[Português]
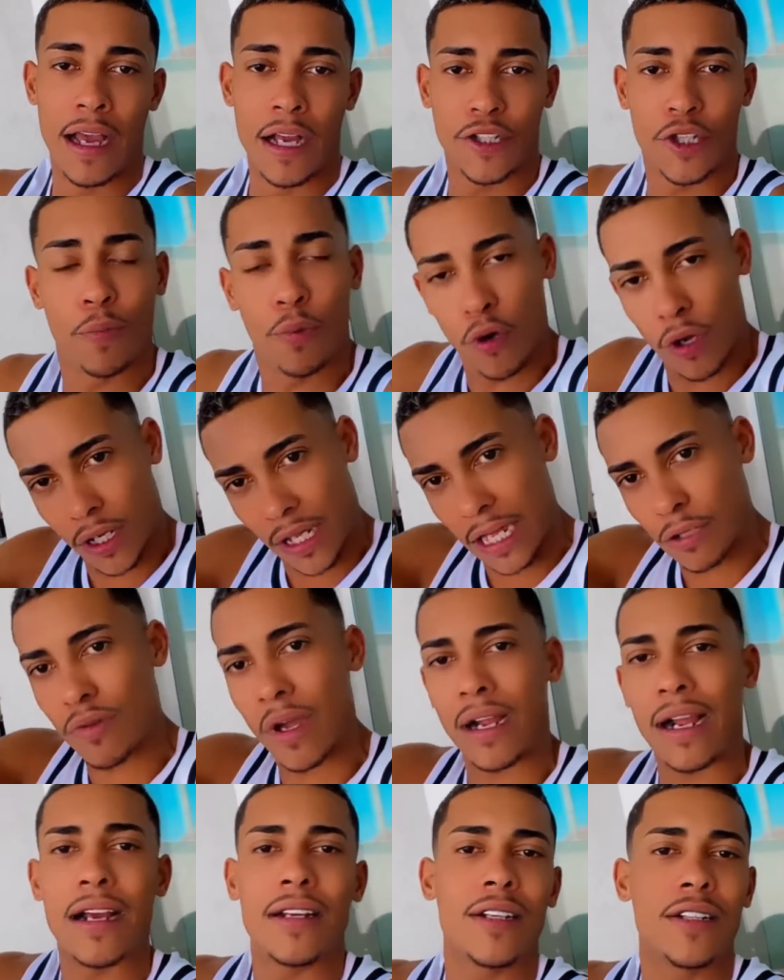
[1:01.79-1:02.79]
Desbloqueia tua
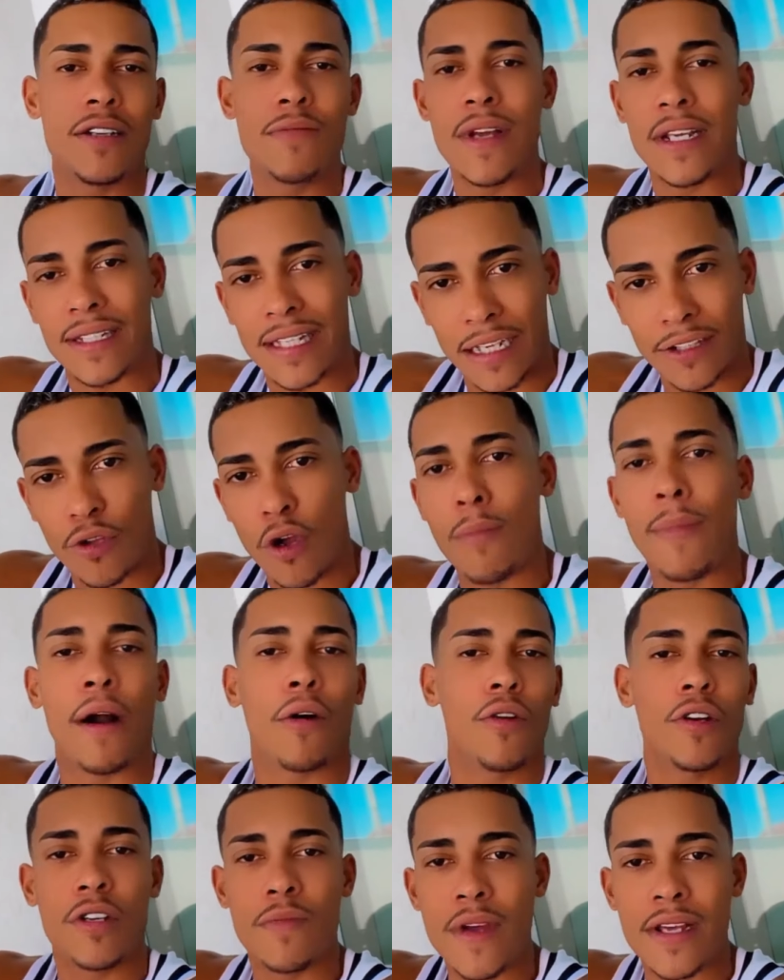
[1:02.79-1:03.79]
caixa de mensagem, teu
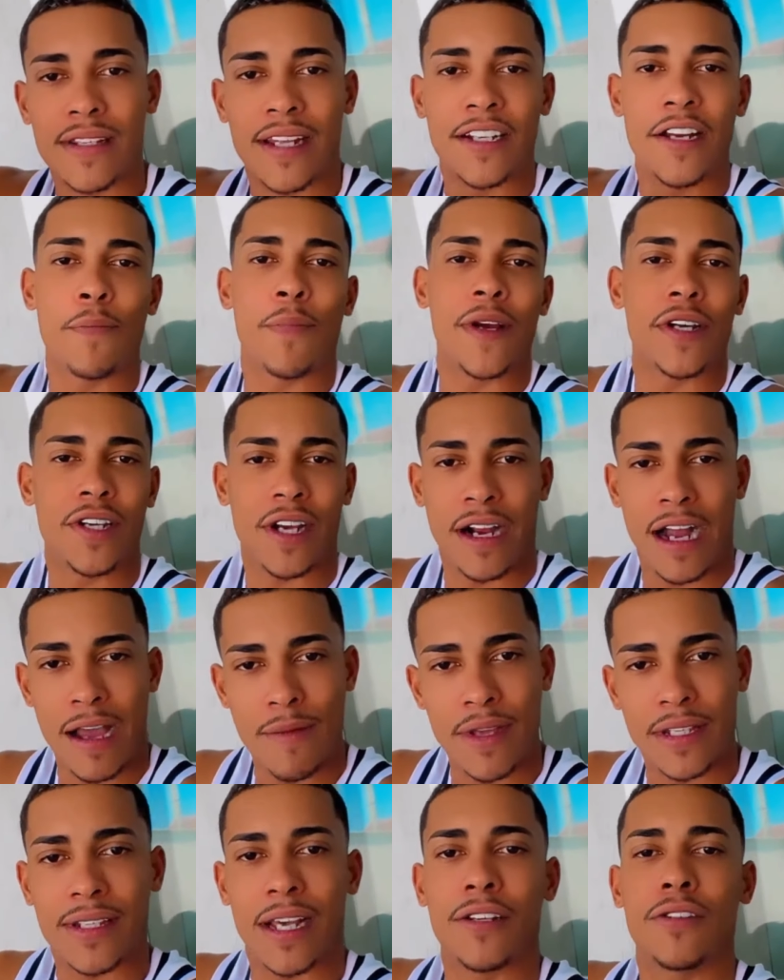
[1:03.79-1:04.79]
bagulho de mensagem aí pra chegar a
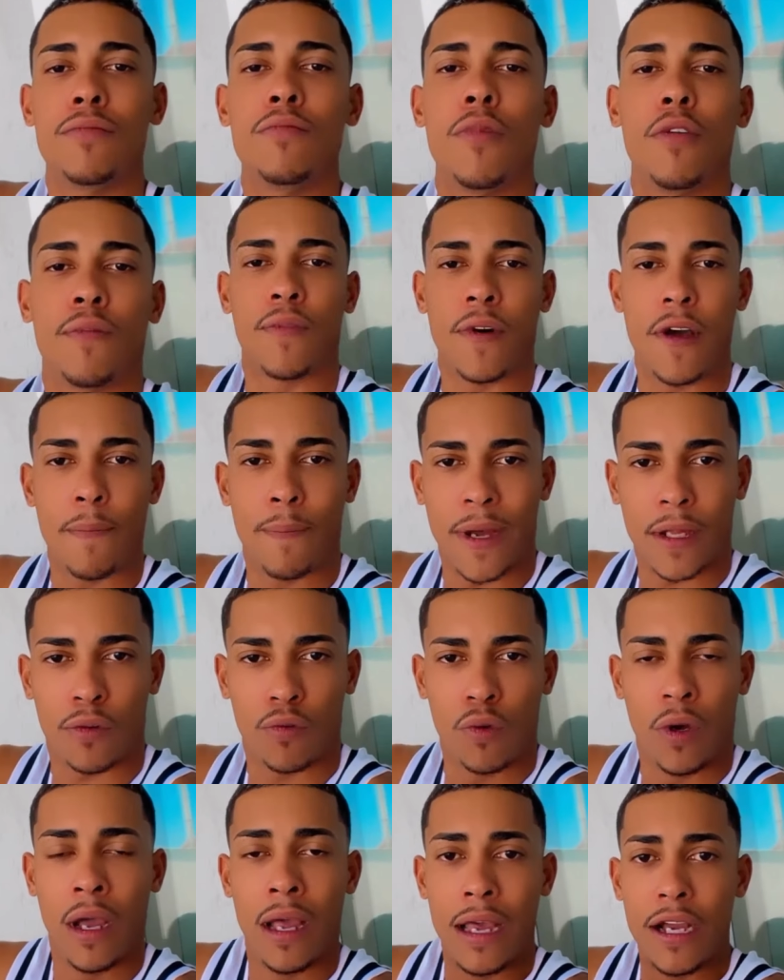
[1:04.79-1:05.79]
mensagem do meu aí pra
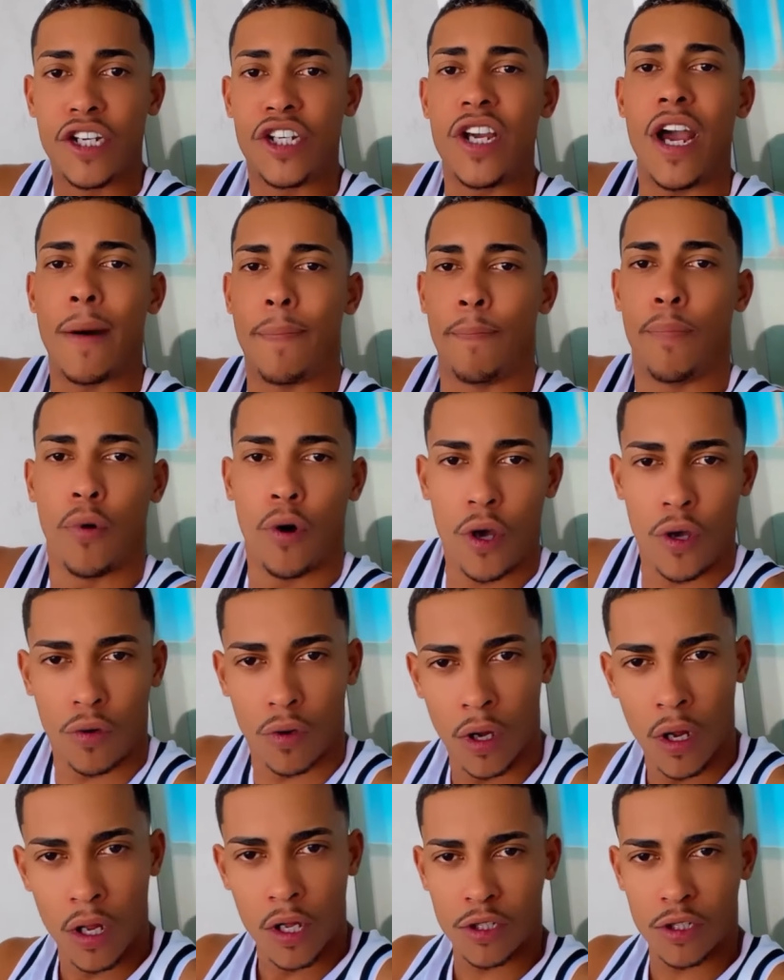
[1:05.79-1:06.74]
tu, de apoio.